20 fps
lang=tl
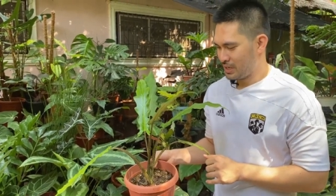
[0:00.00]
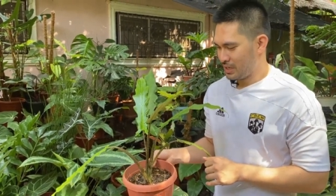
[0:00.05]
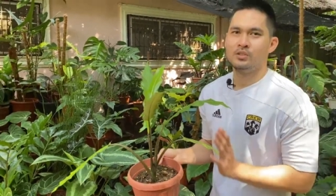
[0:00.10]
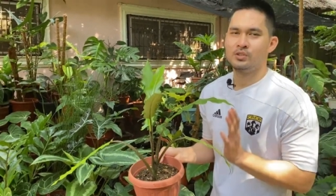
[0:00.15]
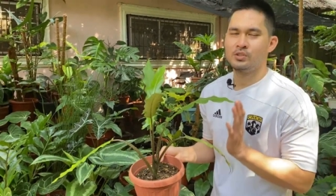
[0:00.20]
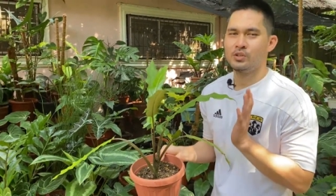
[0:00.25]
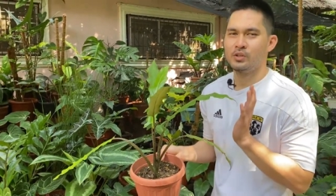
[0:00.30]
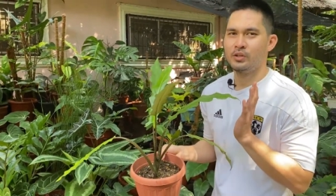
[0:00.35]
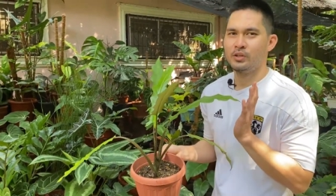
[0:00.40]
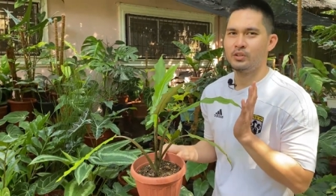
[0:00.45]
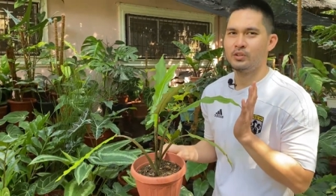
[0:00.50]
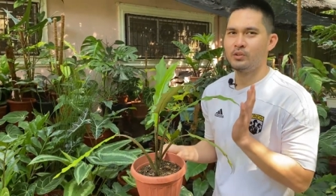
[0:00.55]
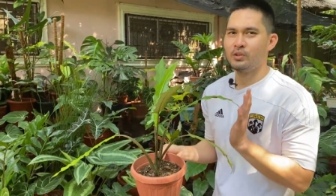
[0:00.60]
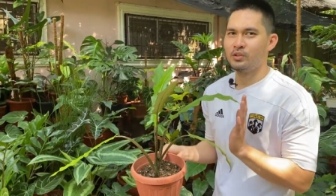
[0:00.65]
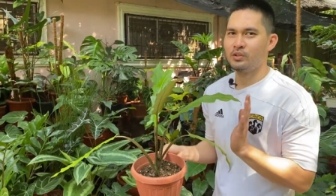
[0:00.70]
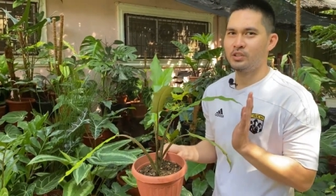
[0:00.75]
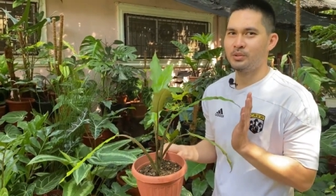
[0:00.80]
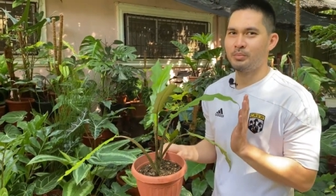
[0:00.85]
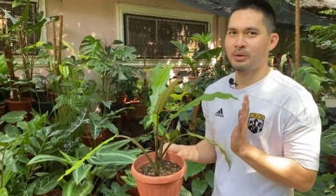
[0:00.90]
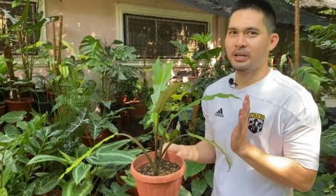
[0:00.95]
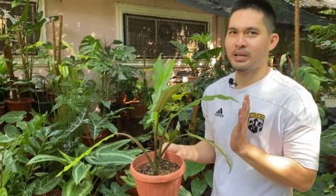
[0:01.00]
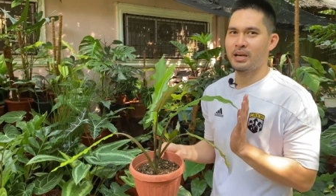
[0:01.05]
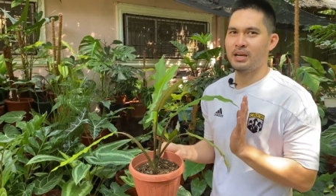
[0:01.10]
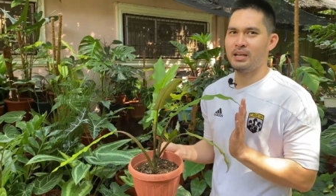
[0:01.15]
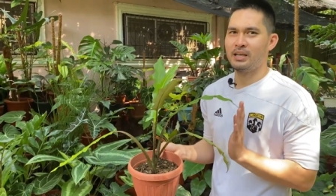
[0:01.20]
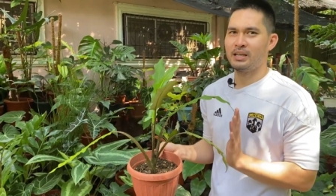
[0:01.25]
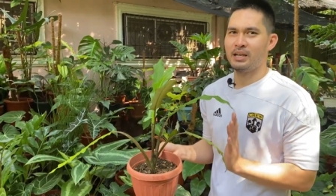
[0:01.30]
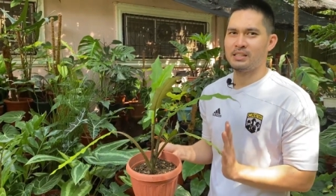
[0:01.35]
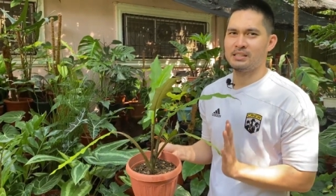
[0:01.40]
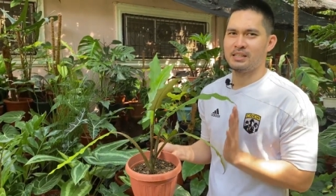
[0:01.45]
So itong Luther
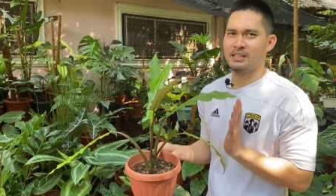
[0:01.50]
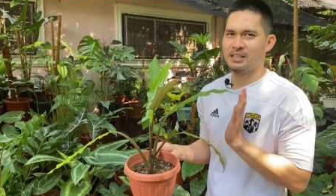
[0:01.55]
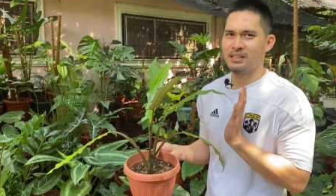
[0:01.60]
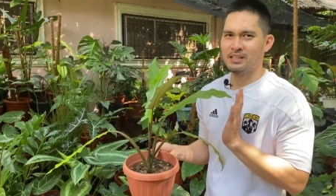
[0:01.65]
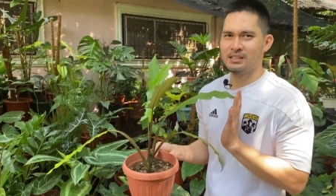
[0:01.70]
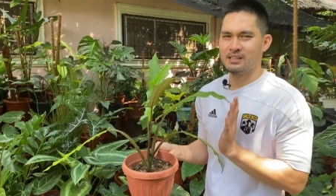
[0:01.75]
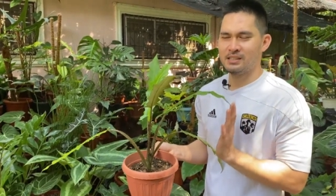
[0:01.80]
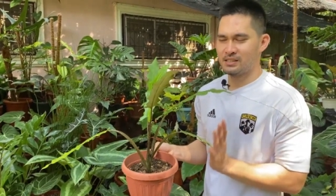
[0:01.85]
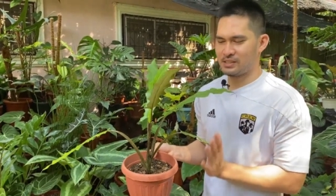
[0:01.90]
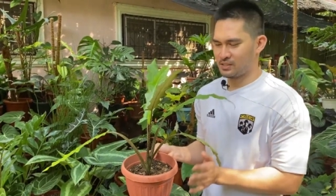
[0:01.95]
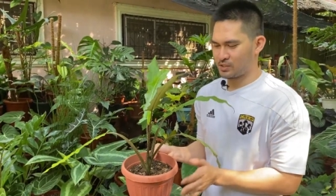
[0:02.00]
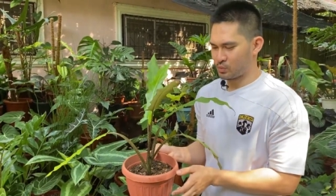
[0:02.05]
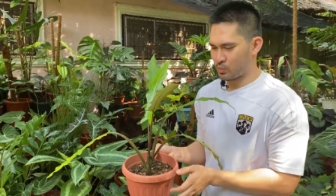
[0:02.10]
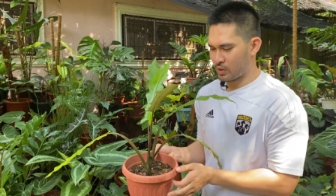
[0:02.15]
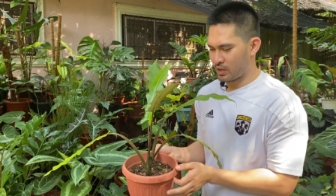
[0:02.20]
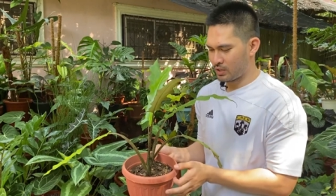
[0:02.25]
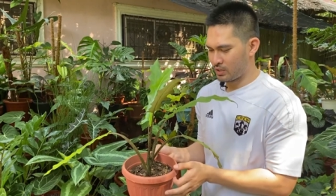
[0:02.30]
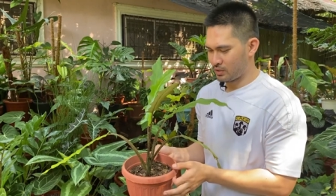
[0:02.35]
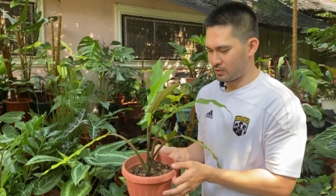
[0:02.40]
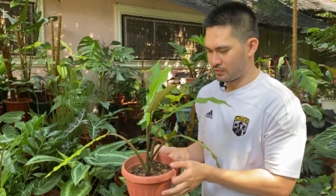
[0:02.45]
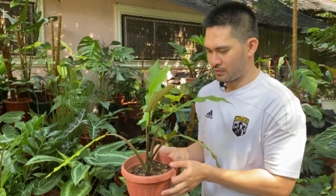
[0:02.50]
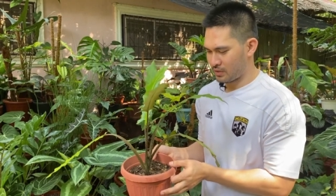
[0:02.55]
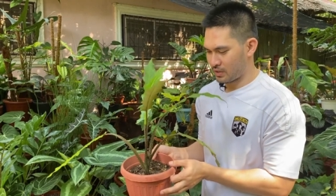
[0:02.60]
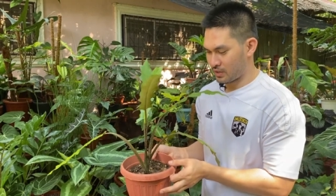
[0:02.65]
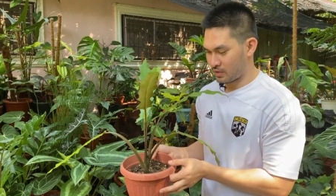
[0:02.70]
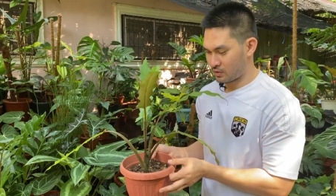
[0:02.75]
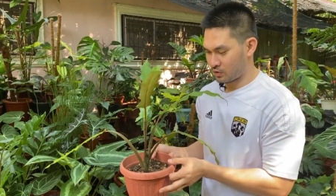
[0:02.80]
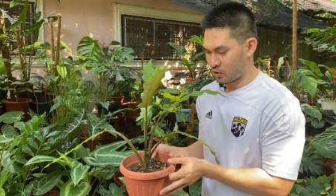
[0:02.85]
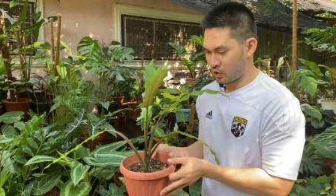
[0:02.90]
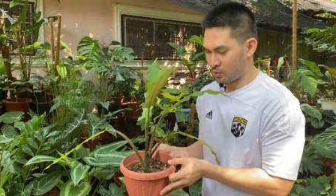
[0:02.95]
Bakiana guys, I think this is one of the
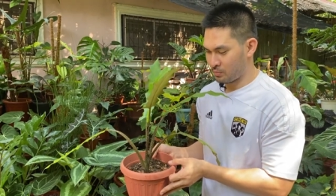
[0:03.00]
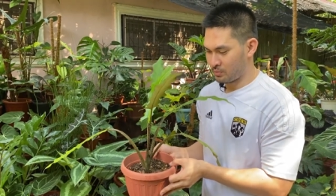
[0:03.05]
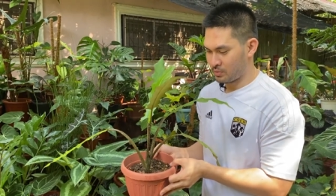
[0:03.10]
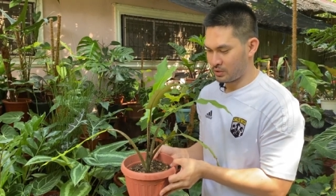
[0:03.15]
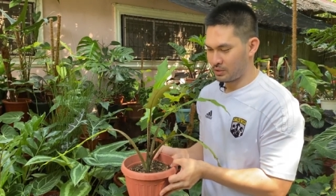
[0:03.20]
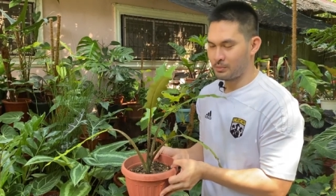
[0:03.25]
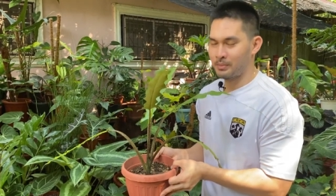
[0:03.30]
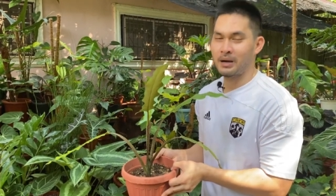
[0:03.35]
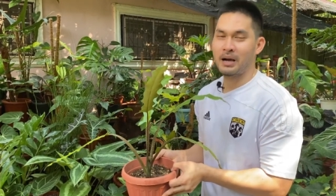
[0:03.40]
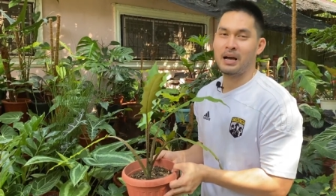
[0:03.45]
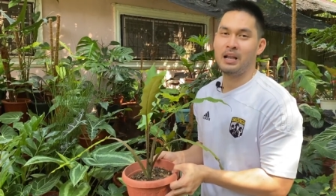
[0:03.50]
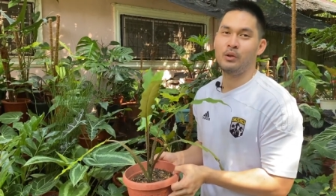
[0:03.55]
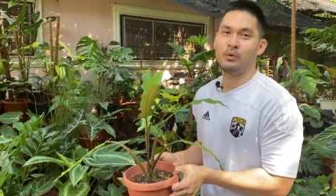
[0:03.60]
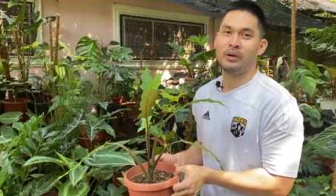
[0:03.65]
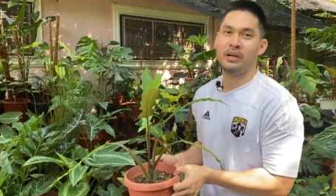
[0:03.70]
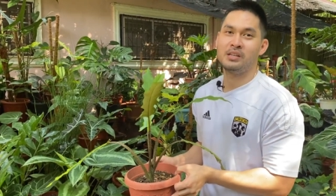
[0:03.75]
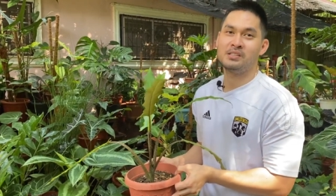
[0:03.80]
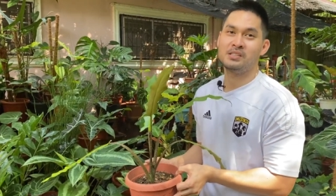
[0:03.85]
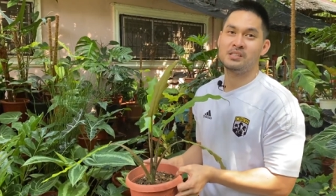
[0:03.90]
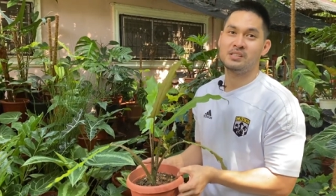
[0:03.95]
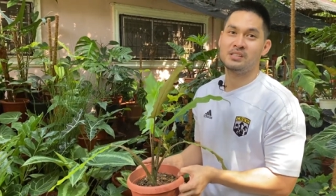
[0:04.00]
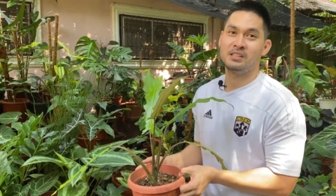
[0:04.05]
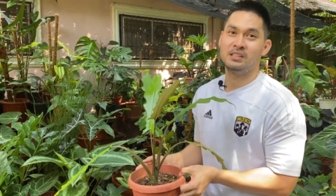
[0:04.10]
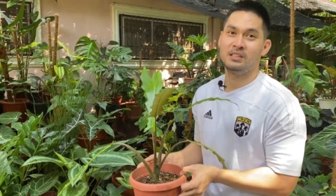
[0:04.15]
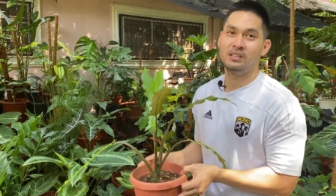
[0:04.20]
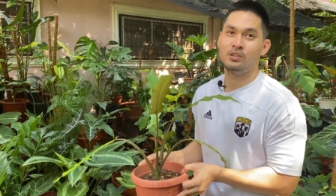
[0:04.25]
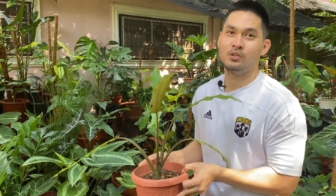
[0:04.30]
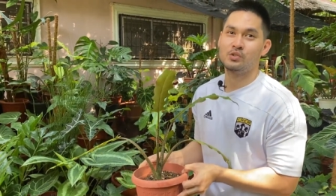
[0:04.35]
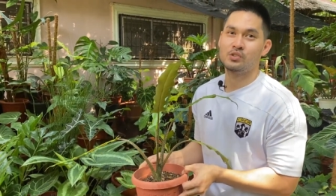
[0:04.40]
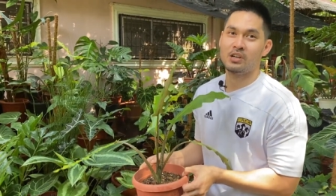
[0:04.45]
common mga allocations din
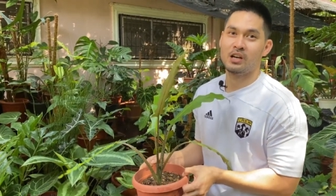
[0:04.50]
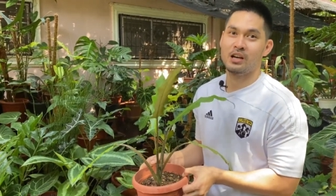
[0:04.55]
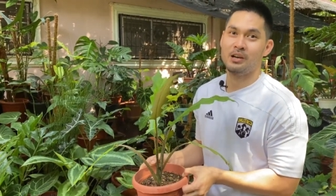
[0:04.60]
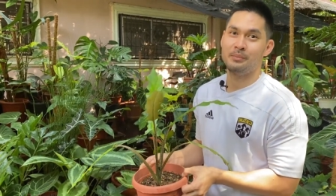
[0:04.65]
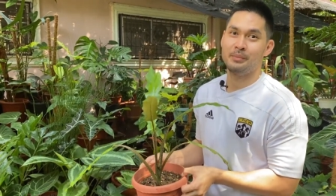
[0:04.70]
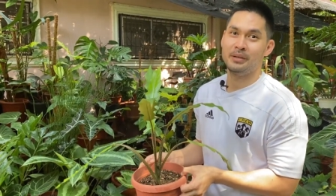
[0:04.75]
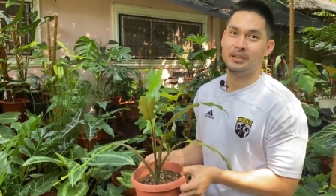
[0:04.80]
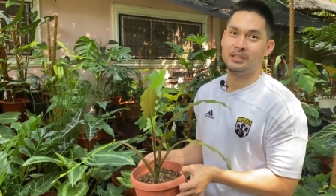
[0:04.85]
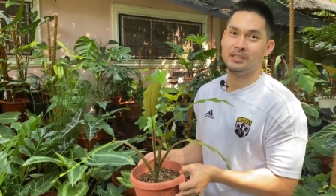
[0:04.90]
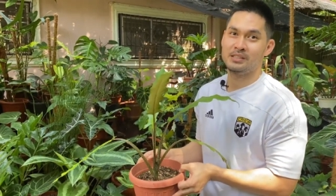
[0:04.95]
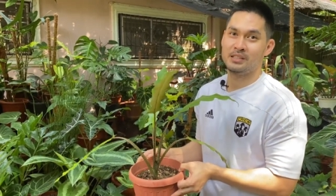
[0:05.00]
dito sa amin,